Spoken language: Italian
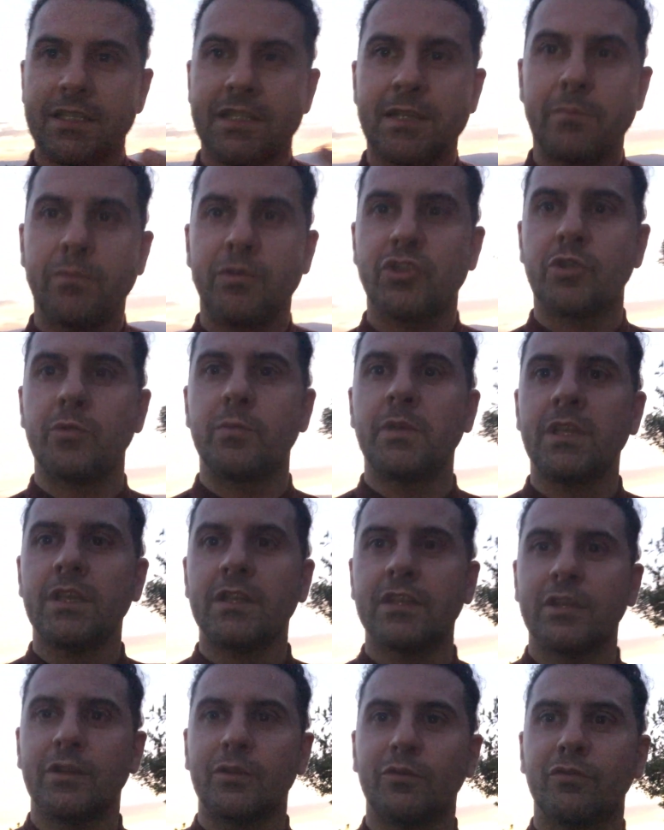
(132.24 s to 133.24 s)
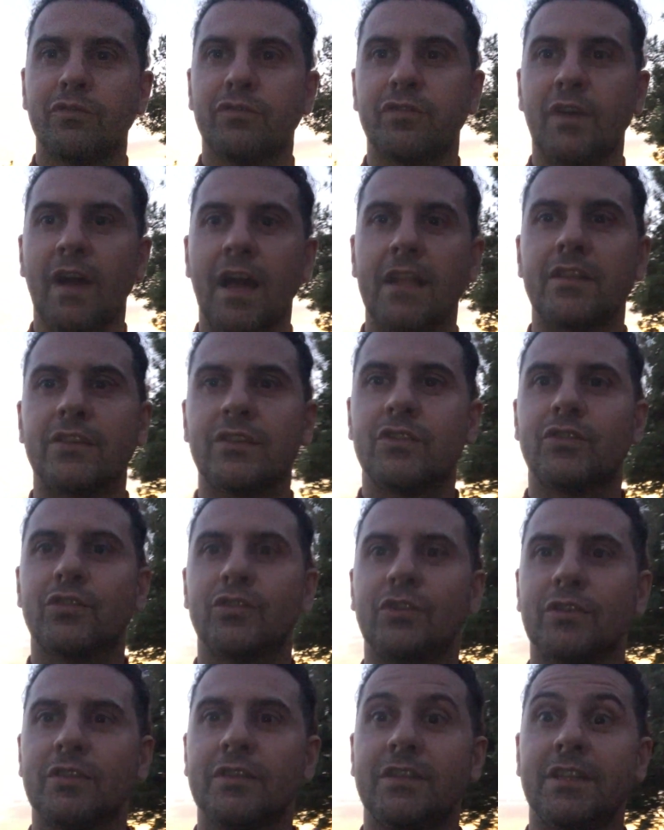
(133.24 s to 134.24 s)
semplicemente un fatto
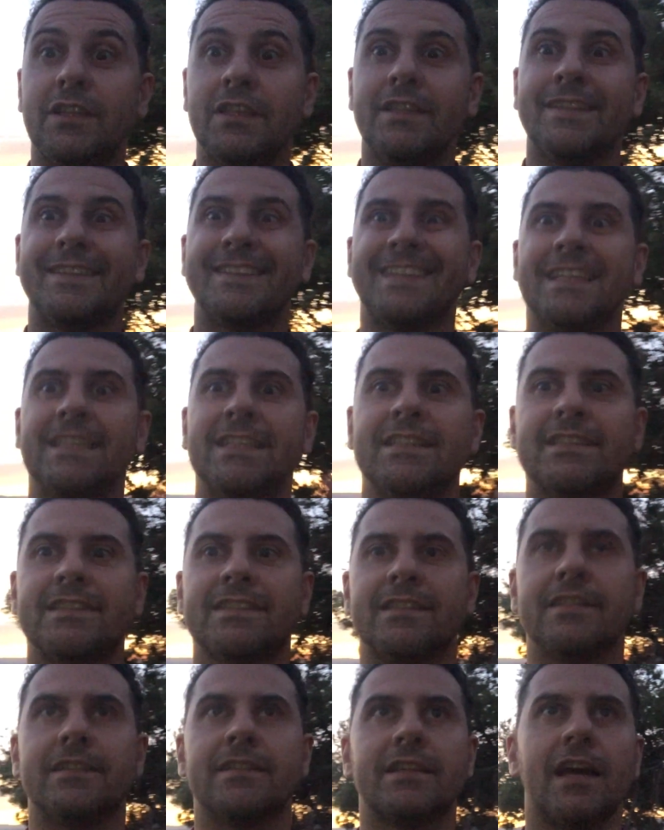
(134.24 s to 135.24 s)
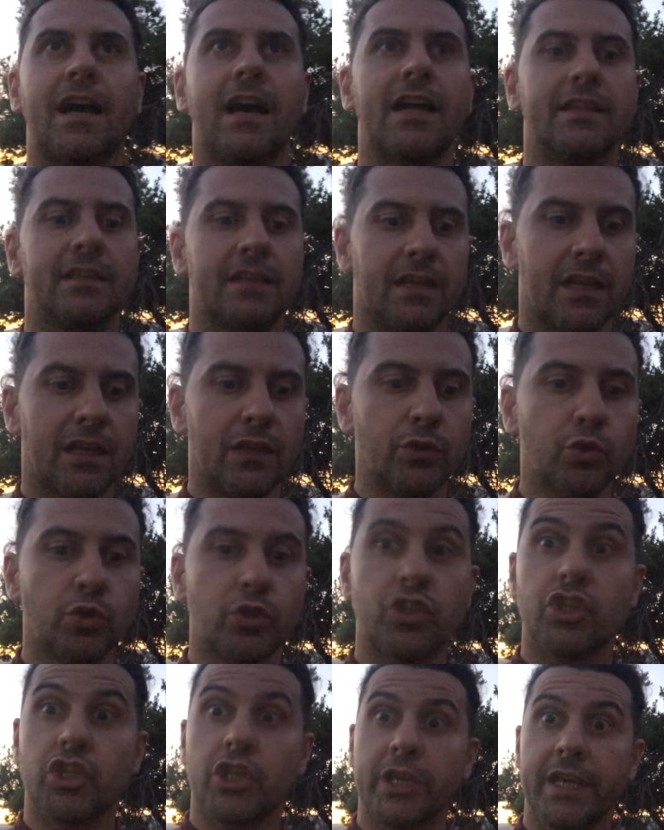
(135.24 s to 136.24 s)
aumento di intensità della
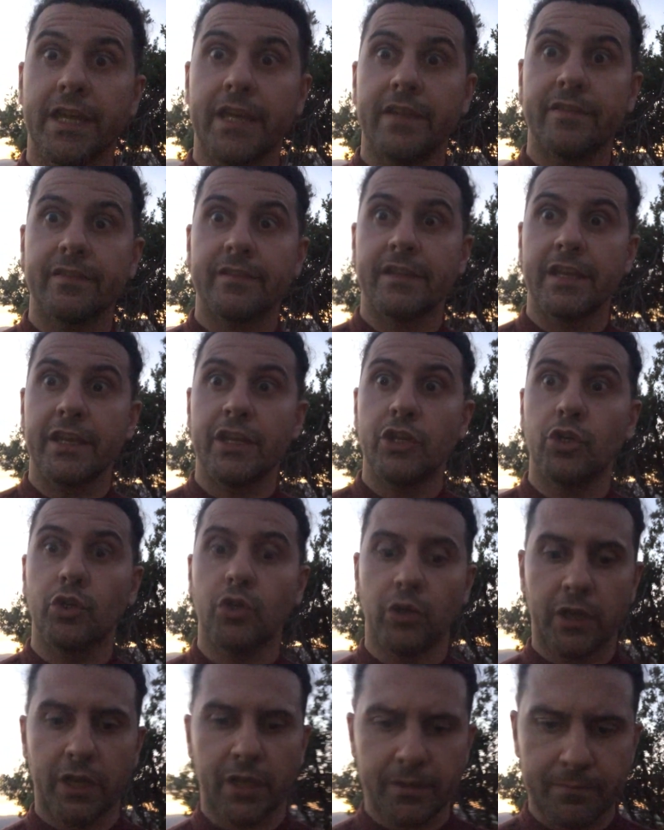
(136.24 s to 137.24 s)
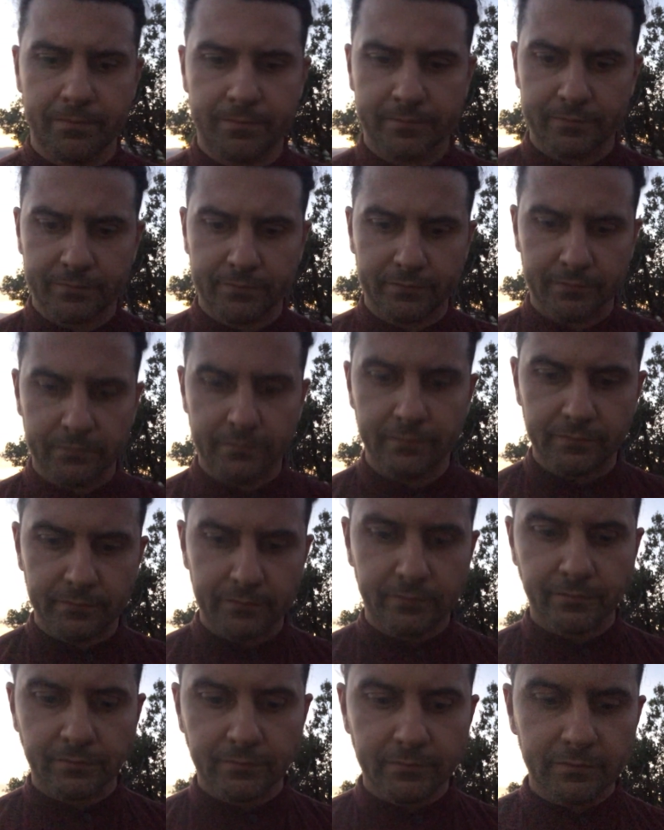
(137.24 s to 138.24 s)
luce esteriore,
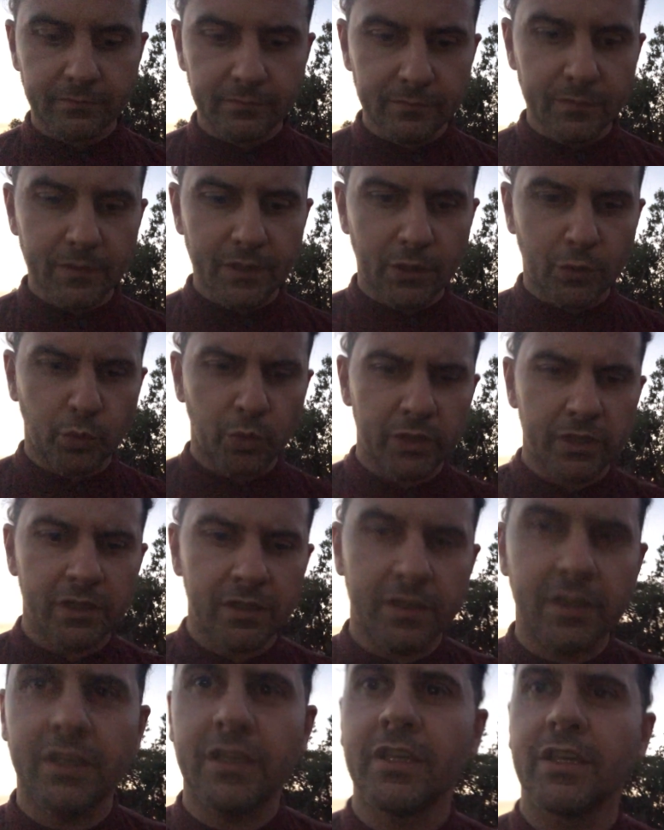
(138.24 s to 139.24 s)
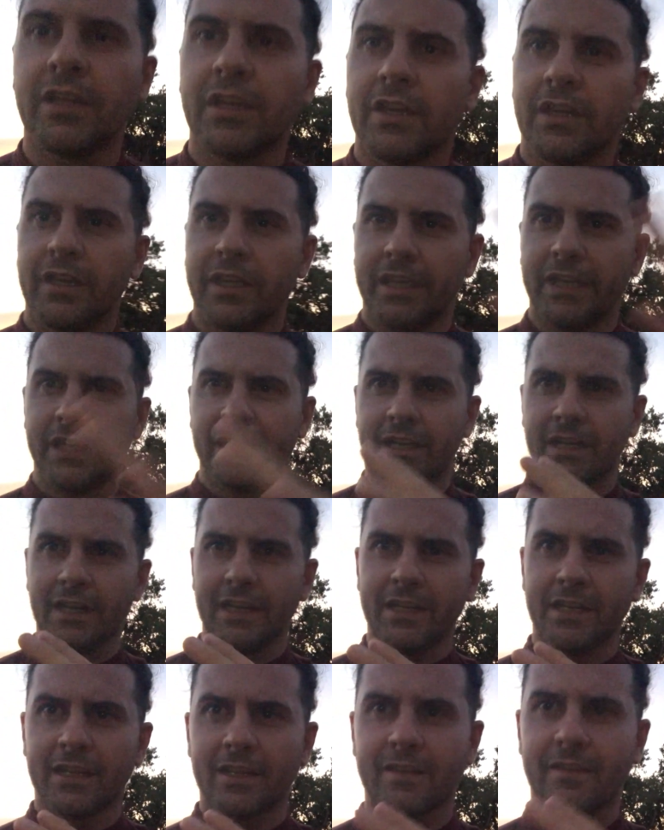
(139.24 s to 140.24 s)
quindi di
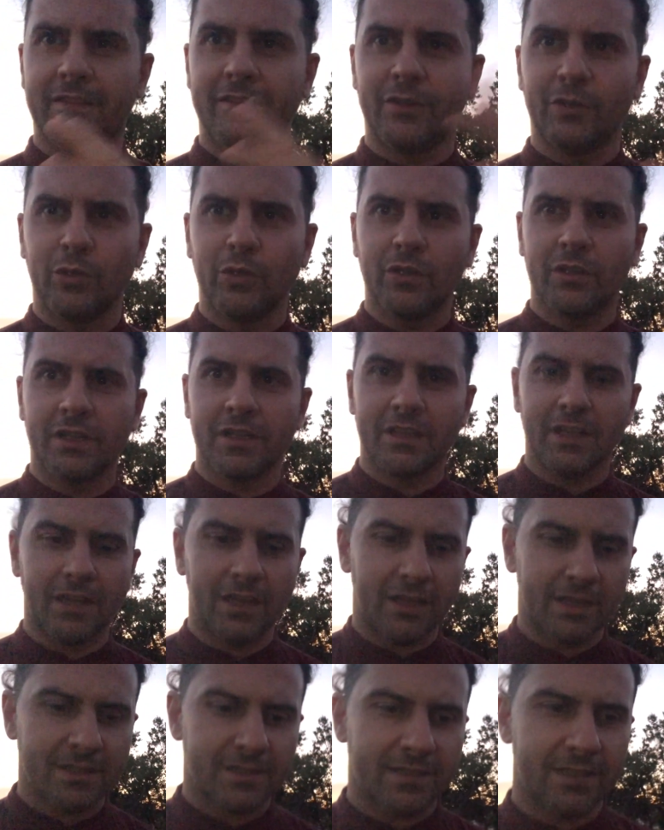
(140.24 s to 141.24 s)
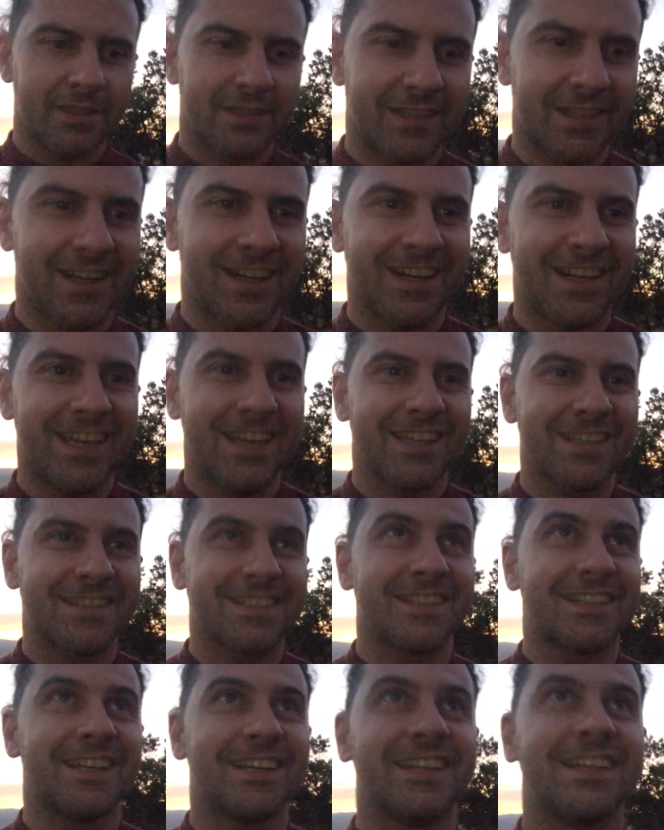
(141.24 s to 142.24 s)
inclinazione dell'asse
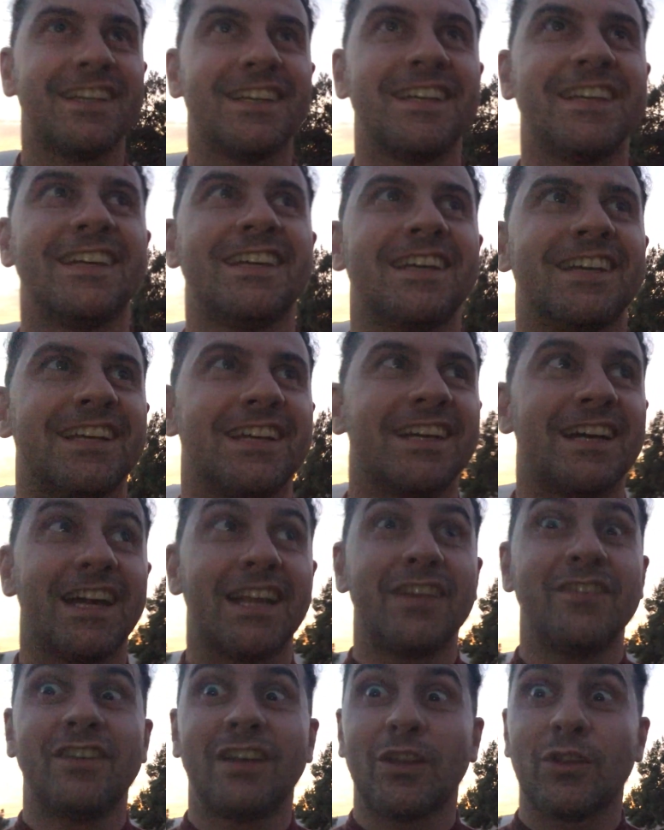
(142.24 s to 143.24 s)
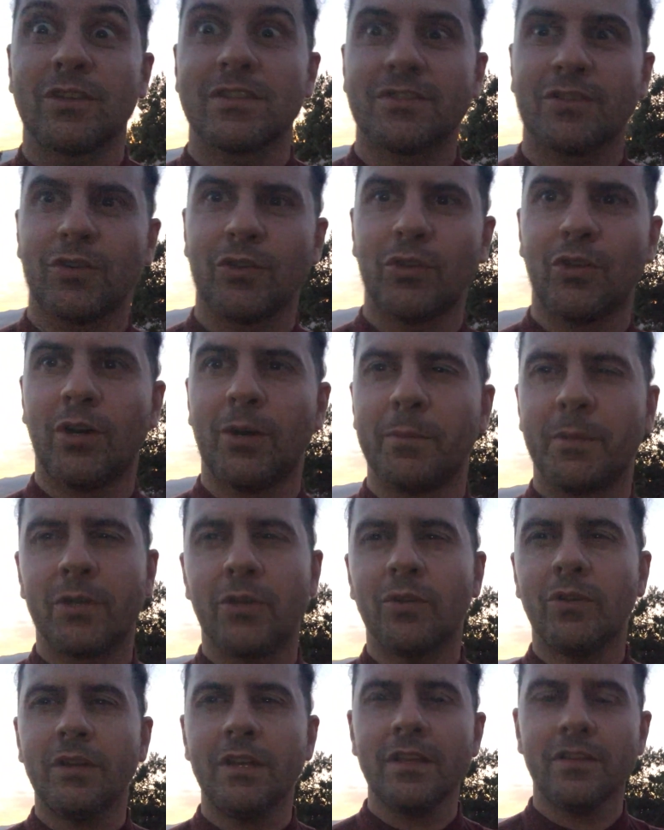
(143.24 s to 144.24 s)
terrestre a livello
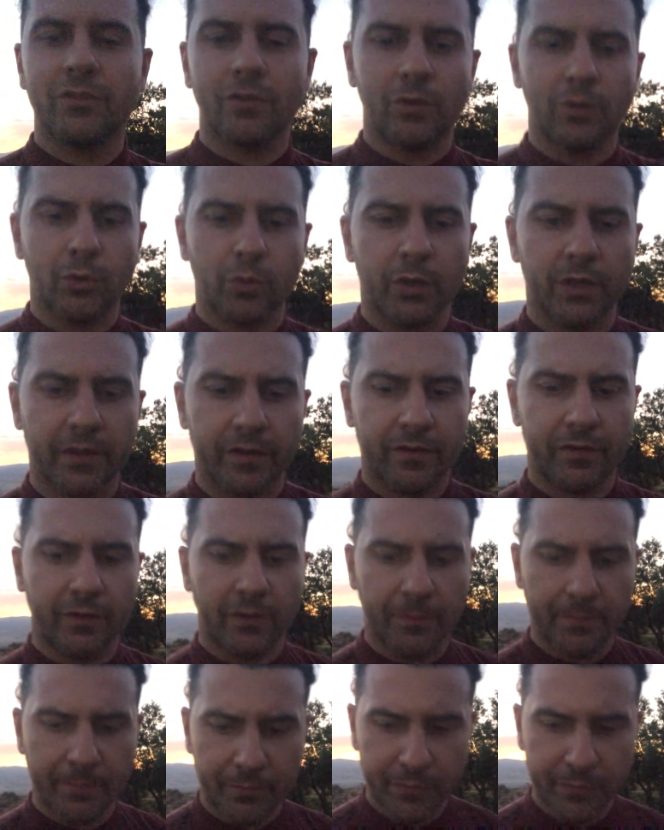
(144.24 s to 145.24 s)
astronomico, non è solo questo,